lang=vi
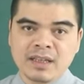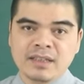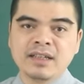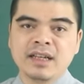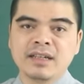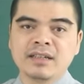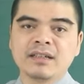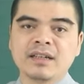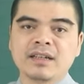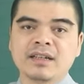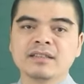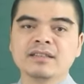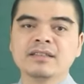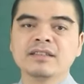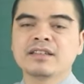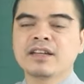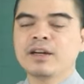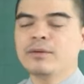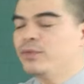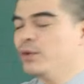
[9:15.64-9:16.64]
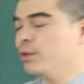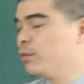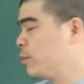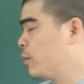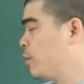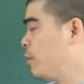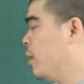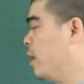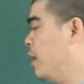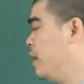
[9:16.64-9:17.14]
nhận được cái sự khâm phục
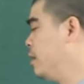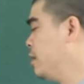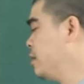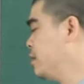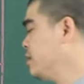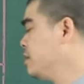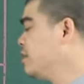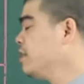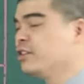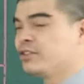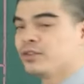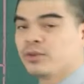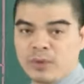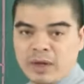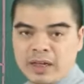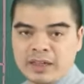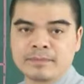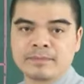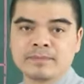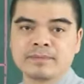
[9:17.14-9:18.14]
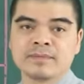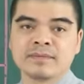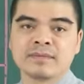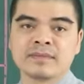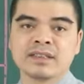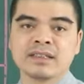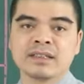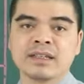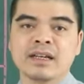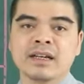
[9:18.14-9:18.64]
của những người xung quanh.
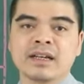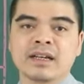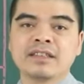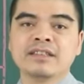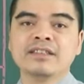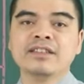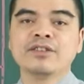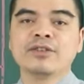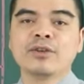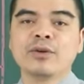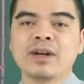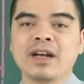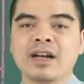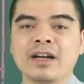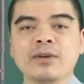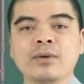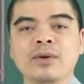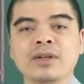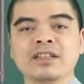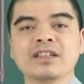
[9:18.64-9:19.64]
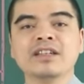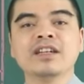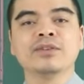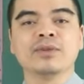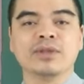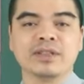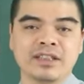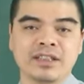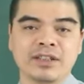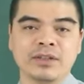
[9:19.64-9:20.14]
Cái sự cố gắng của những người
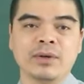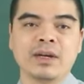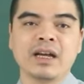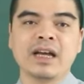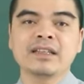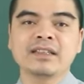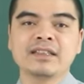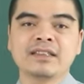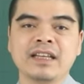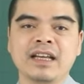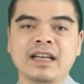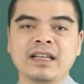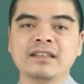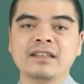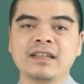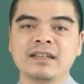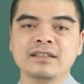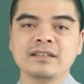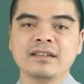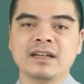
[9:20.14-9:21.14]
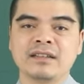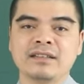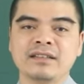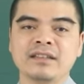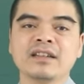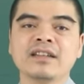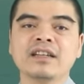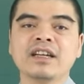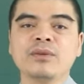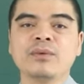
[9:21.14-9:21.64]
tuổi xỉu ắt sẽ nhận được
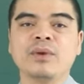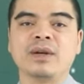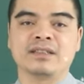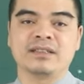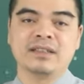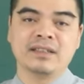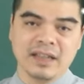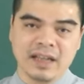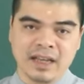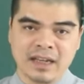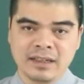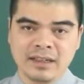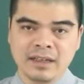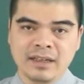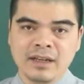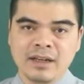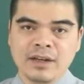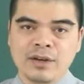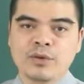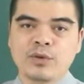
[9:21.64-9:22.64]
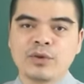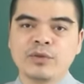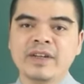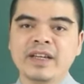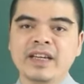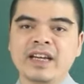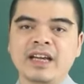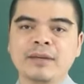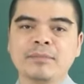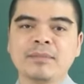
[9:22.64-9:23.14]
những kết quả xứng đáng Quý
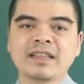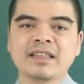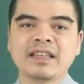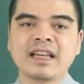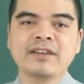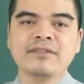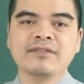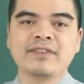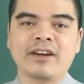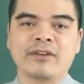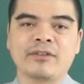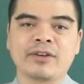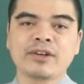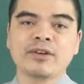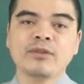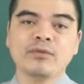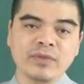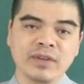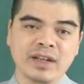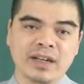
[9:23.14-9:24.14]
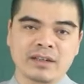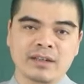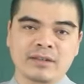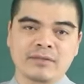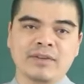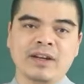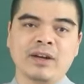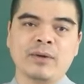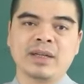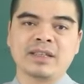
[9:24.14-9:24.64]
vị hãy bắt tay vào cái công việc
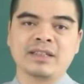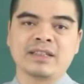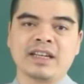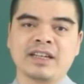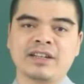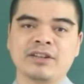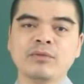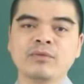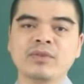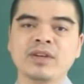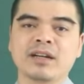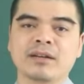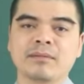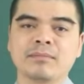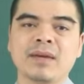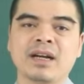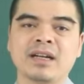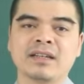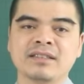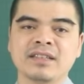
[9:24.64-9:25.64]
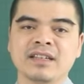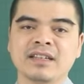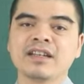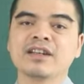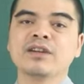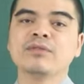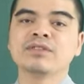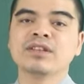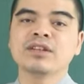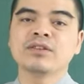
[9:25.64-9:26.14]
và hoàn thành công việc bằng chính cái
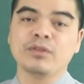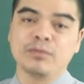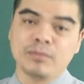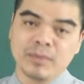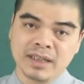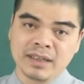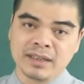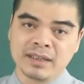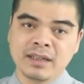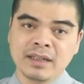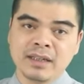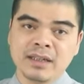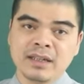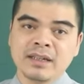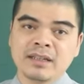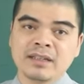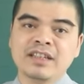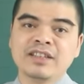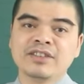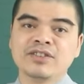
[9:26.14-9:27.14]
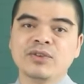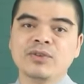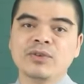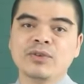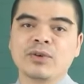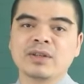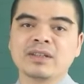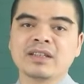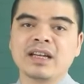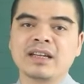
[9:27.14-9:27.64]
công sức của mình thì
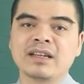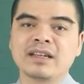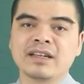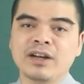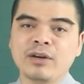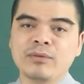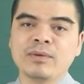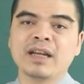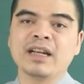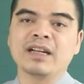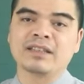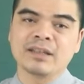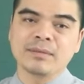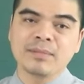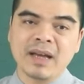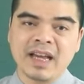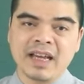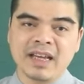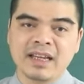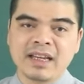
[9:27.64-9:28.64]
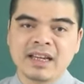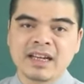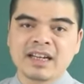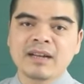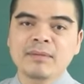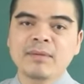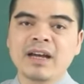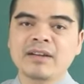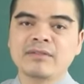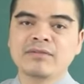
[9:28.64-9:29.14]
dù có thành công hay là thất bại,
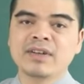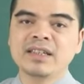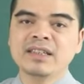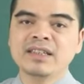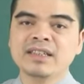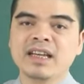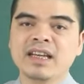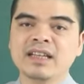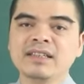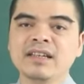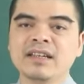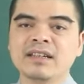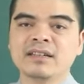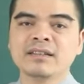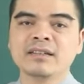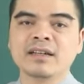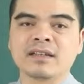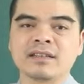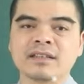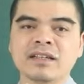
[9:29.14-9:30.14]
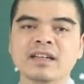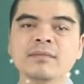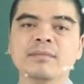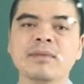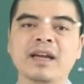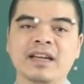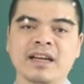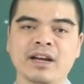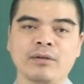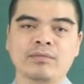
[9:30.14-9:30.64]
các bạn vẫn sẽ nhận được những cái
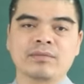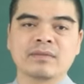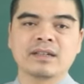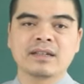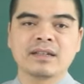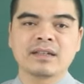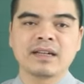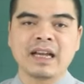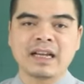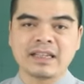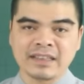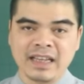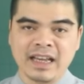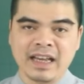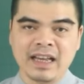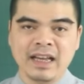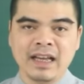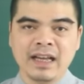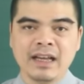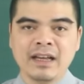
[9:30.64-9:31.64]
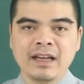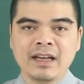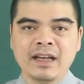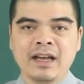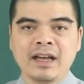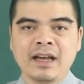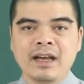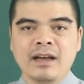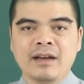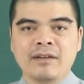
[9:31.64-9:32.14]
bài học đáng giá
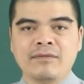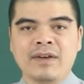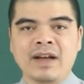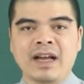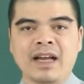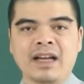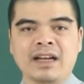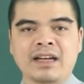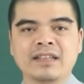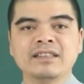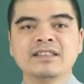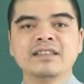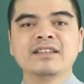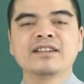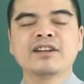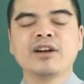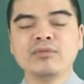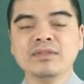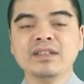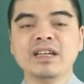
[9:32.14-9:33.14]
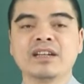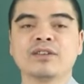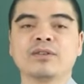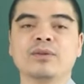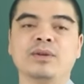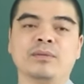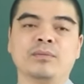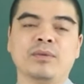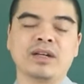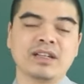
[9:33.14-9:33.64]
và cái sự công nhận
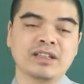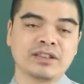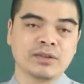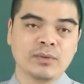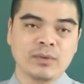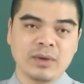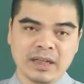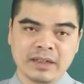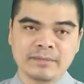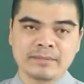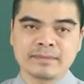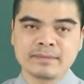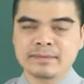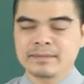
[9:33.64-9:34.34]
của mọi người xung quanh.